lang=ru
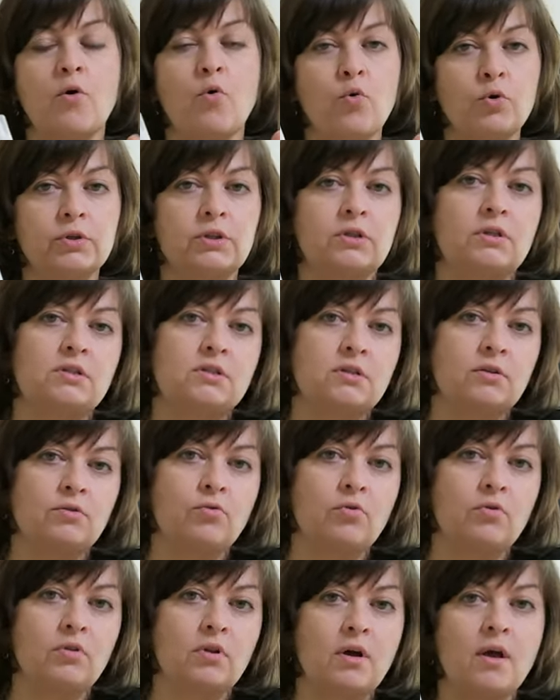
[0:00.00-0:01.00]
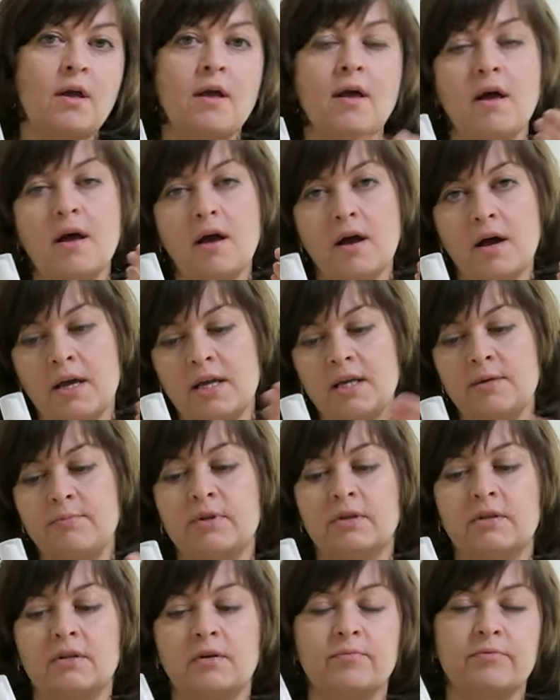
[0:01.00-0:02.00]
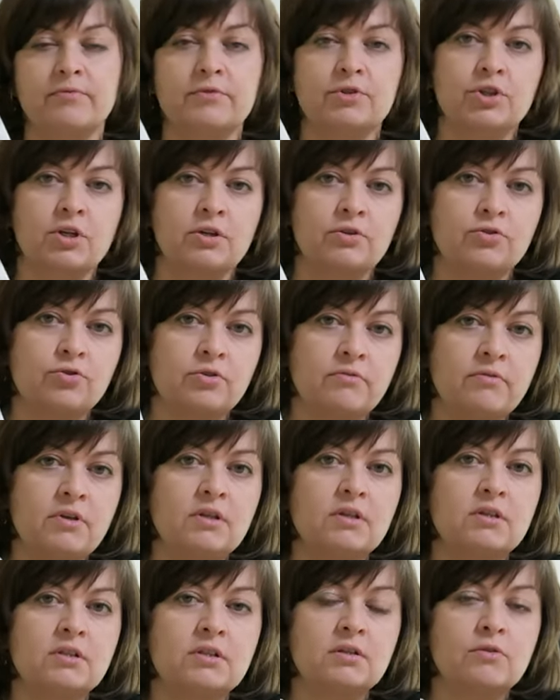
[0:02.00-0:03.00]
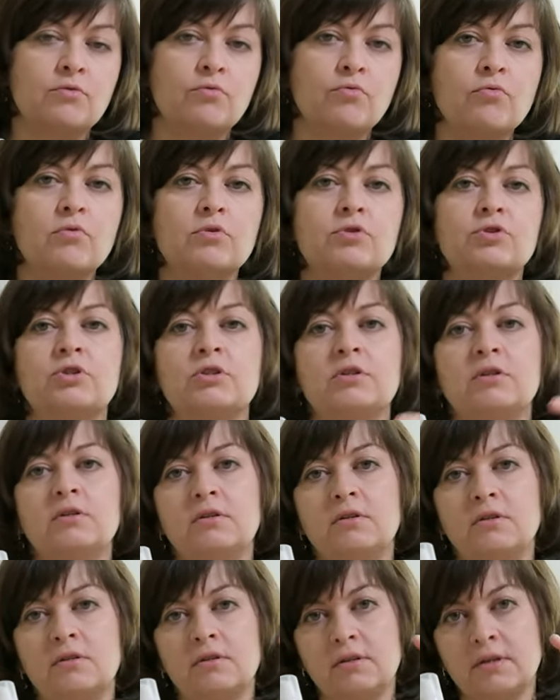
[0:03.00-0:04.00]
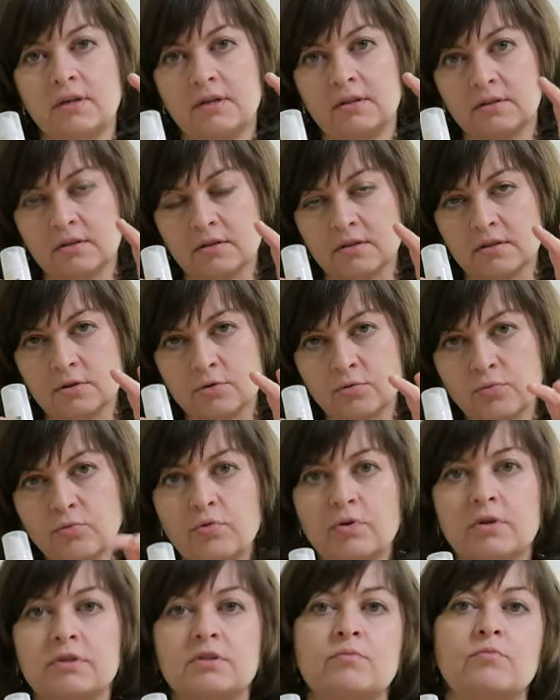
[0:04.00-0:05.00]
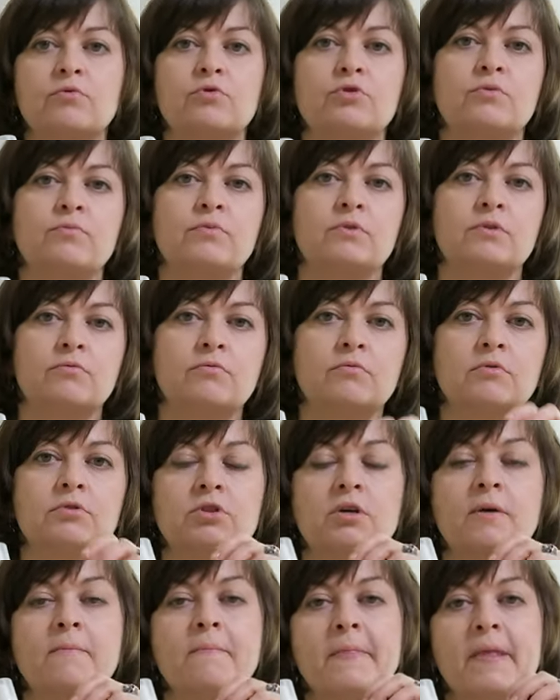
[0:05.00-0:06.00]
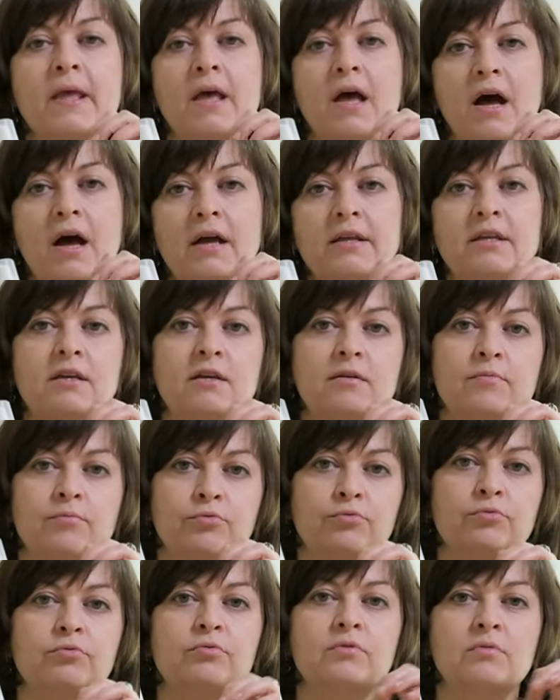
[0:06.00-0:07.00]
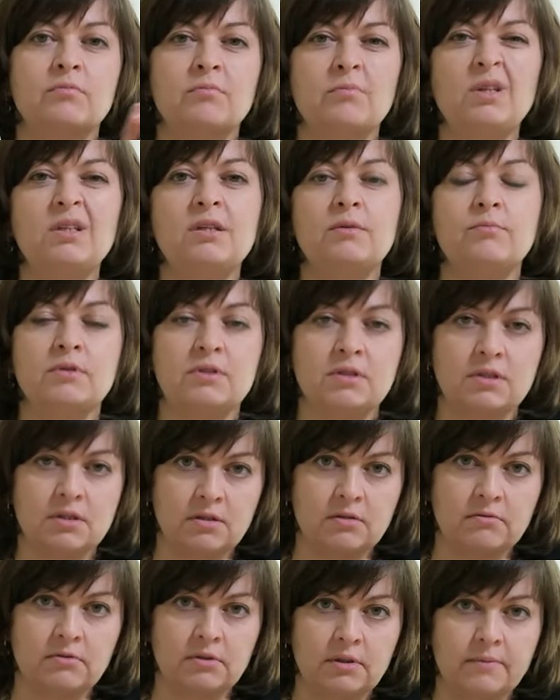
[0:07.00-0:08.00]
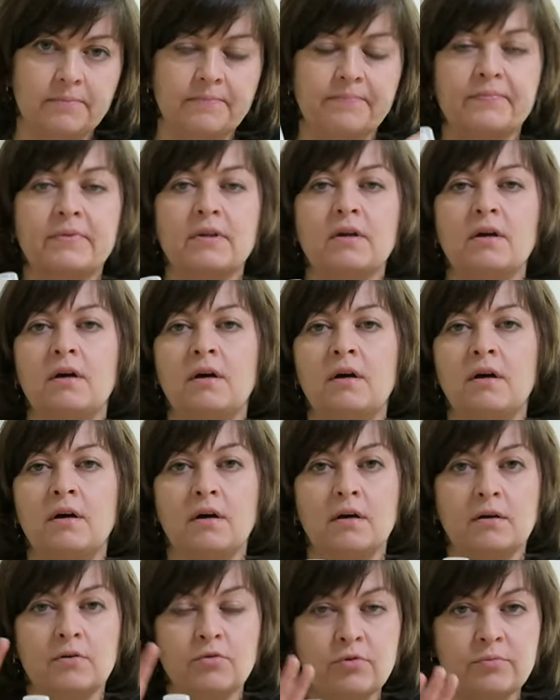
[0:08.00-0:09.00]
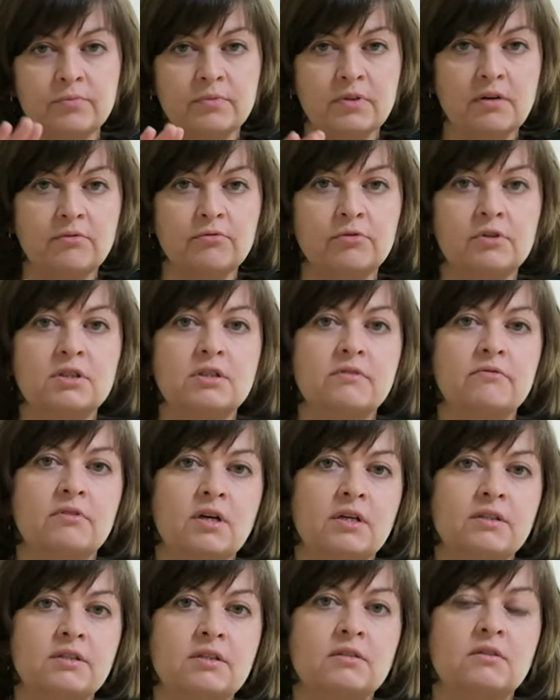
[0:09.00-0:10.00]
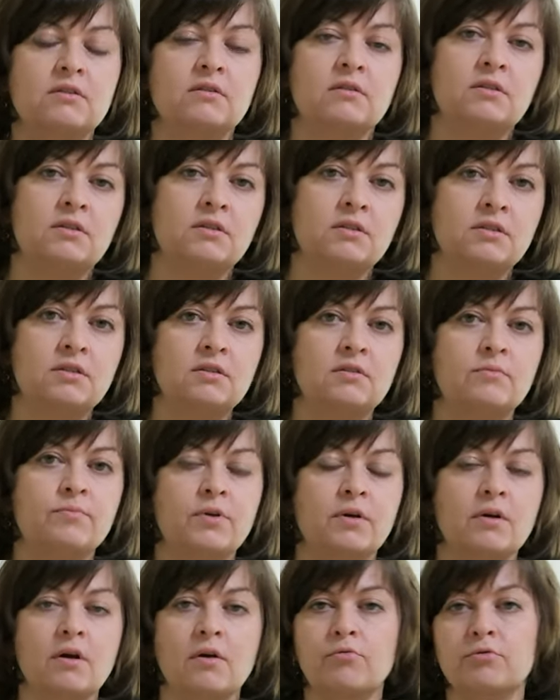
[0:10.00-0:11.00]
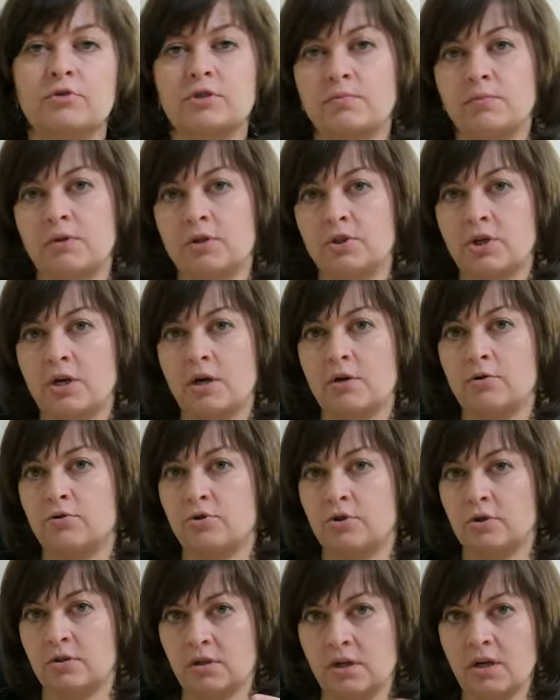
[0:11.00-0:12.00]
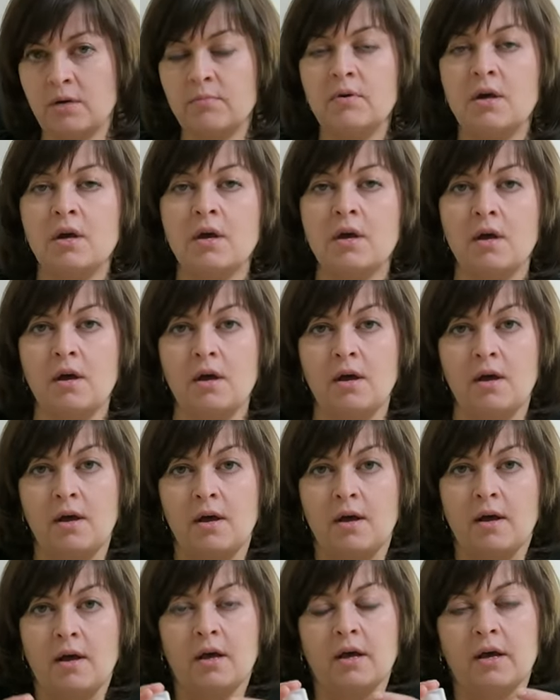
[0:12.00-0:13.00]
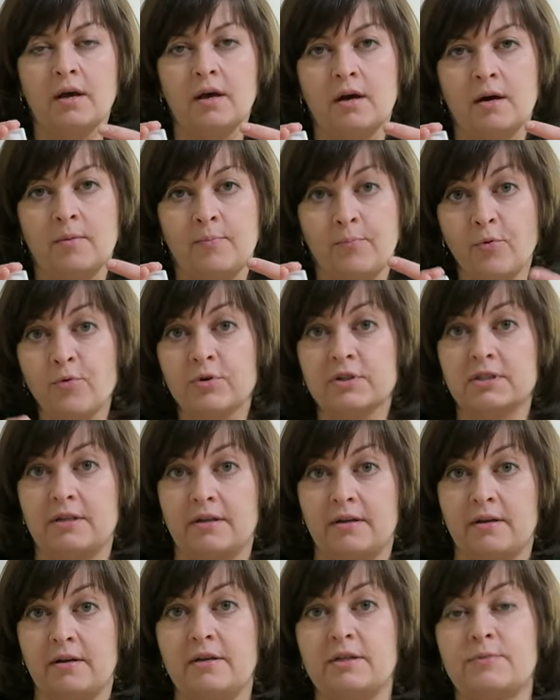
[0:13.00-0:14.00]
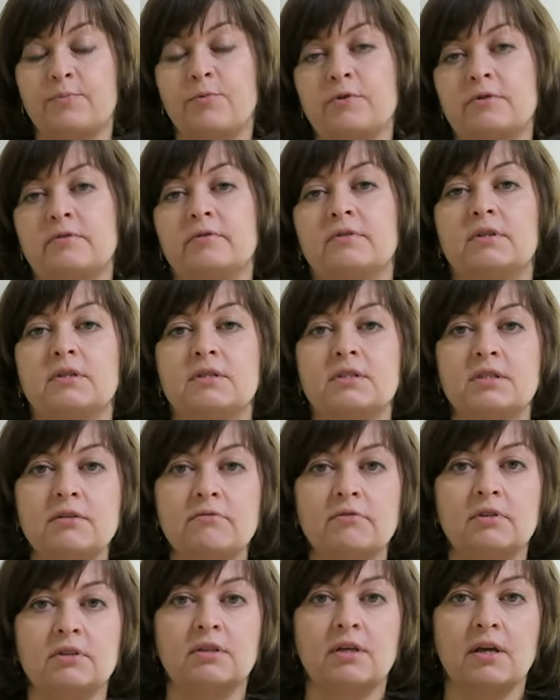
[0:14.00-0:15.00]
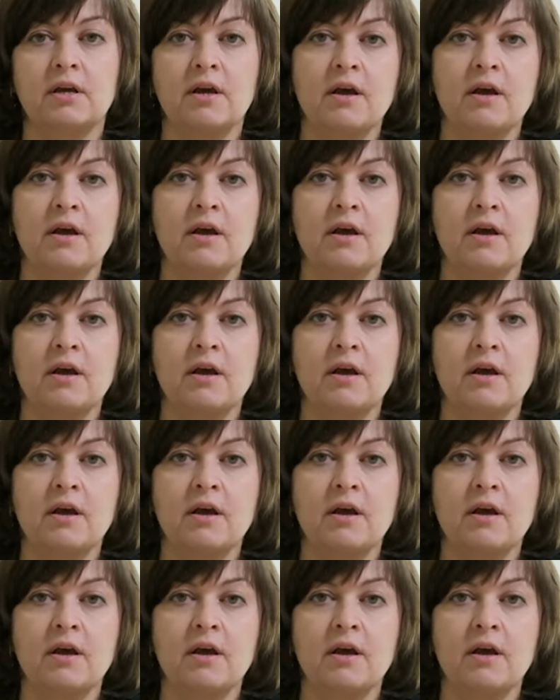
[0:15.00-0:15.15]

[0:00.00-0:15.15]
от ретинола, а именно повышение чувствительности кожи, некоторая сухость может быть кожи, они будут минимизированы. А, кроме того, если вы хотите нанести, например, какой-то смягчающий крем – а, после использования этой сыворотки.